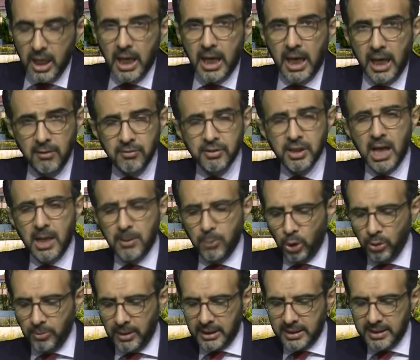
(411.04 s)
Ev sahibi
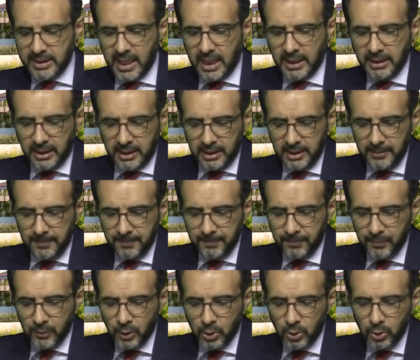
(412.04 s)
olmak isteyenlerin
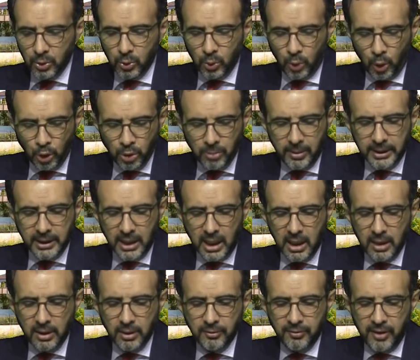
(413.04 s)
konuma
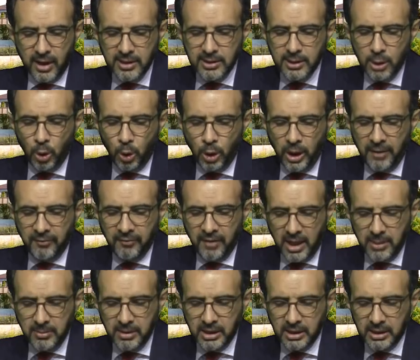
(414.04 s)
da fazla önem
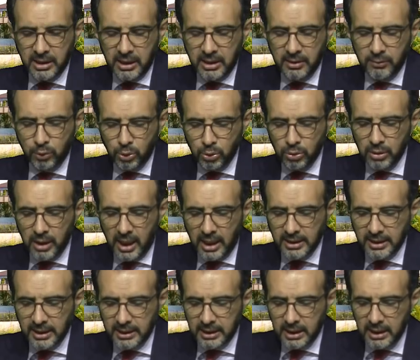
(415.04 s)
vermediklerini
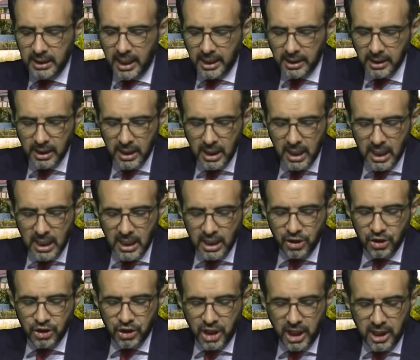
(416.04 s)
vurgulayan yetkililer
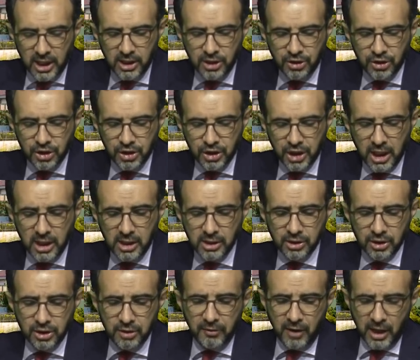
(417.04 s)
şehir içi
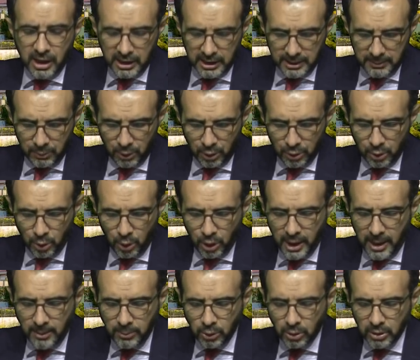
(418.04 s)
şehir dışı fark etmiyor.
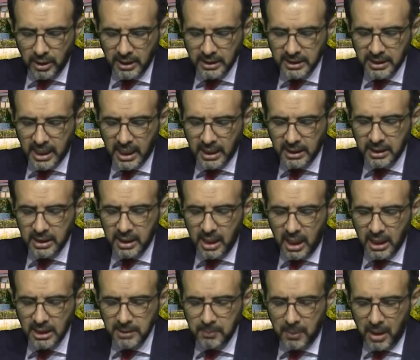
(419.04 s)
Önemli olan kendine
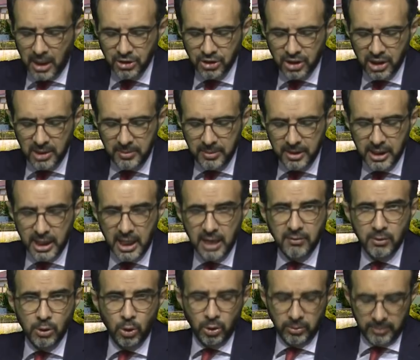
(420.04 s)
ait bahçeli bir
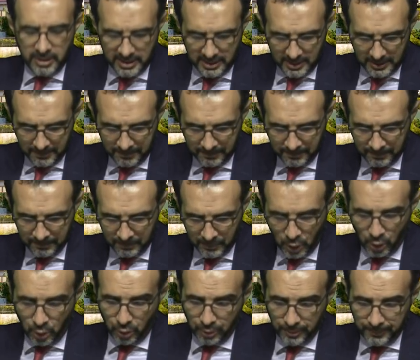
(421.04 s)
evin olması
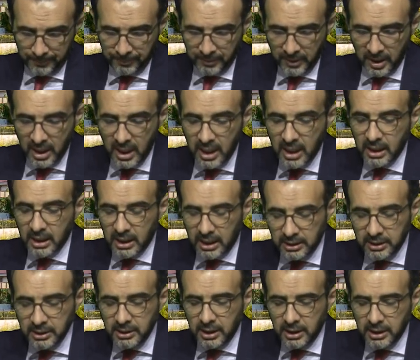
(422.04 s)
diyor.
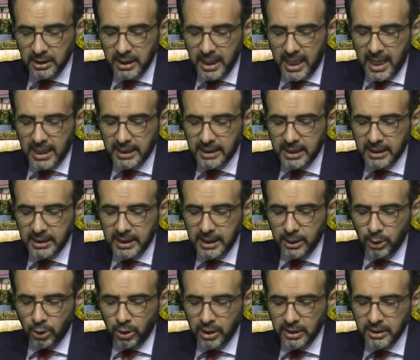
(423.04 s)
Kadınların
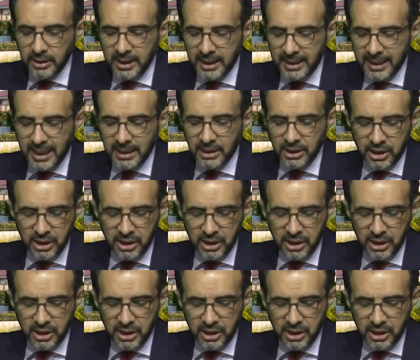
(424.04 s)
erkeklere göre neden